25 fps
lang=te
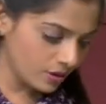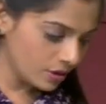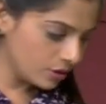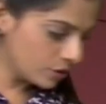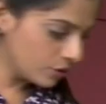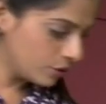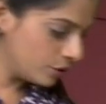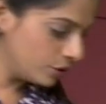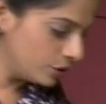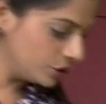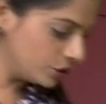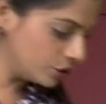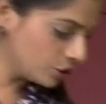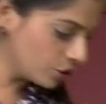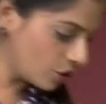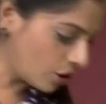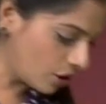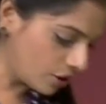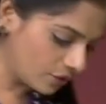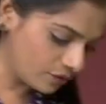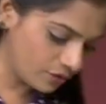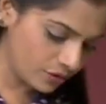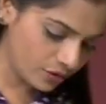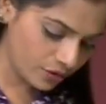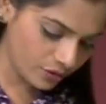కొంచెం
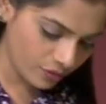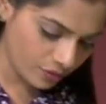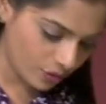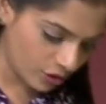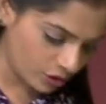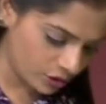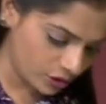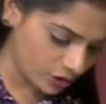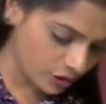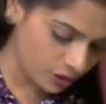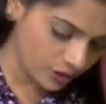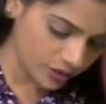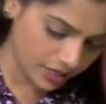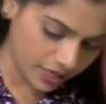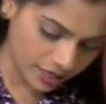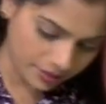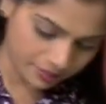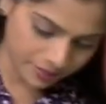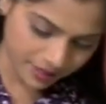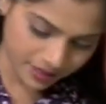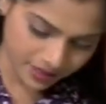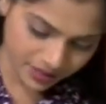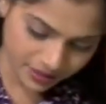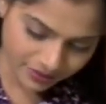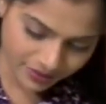కార్న్ఫ్లోర్ వాటర్లో
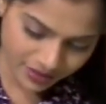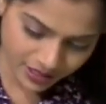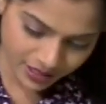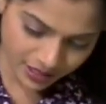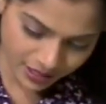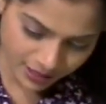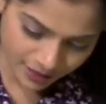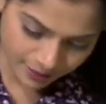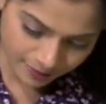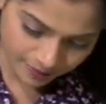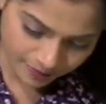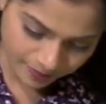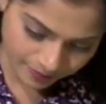కలిపేసి వేసేద్దాం